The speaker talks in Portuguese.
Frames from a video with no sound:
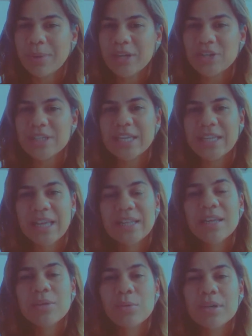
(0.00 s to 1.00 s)
mais de
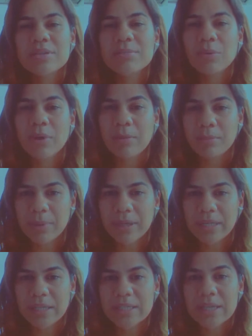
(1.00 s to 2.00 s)
72 mil
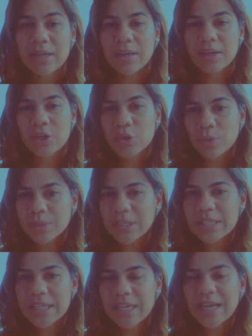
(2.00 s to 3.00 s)
campanhas que
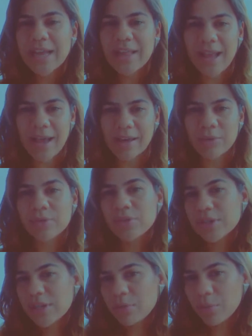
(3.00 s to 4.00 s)
juntas arrecadaram e
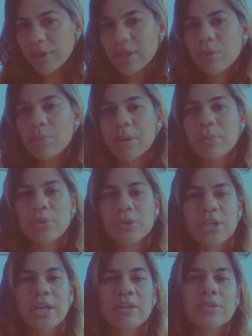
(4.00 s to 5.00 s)
distribuíram para
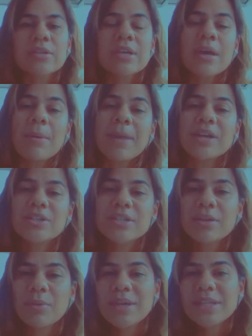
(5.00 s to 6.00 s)
projetos mais de
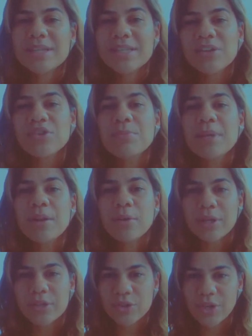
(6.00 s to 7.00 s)
57
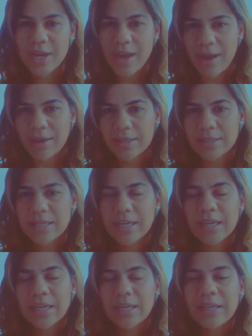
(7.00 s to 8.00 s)
milhões de reais.
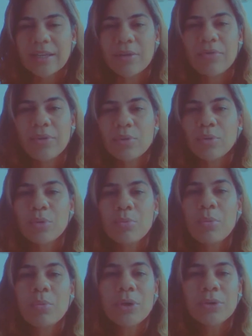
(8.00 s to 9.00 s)
Então foi um
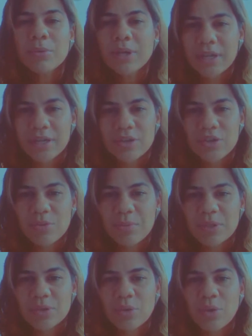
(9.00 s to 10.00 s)
grupo muito grande de
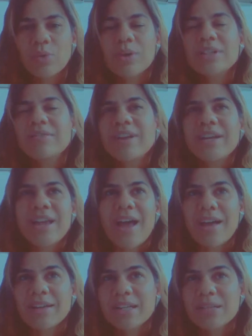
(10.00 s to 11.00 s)
pessoas
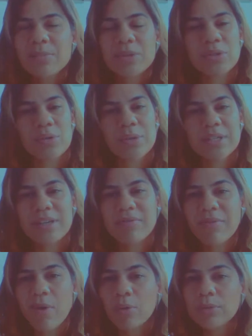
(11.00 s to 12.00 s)
variadas, pessoas
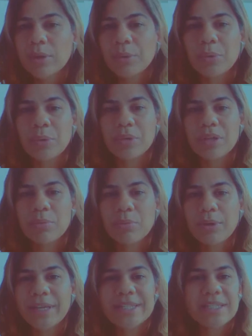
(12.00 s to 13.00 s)
que voltam e
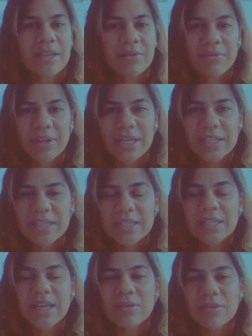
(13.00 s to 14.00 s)
contribuem 100
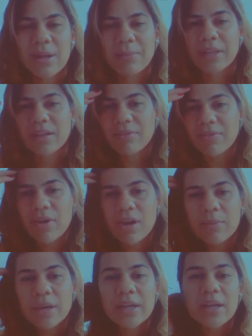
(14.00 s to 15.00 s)
vezes dentro da
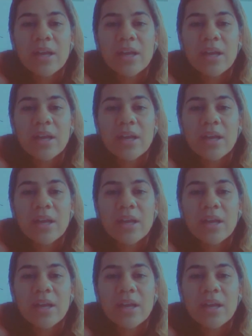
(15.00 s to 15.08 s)
plataforma,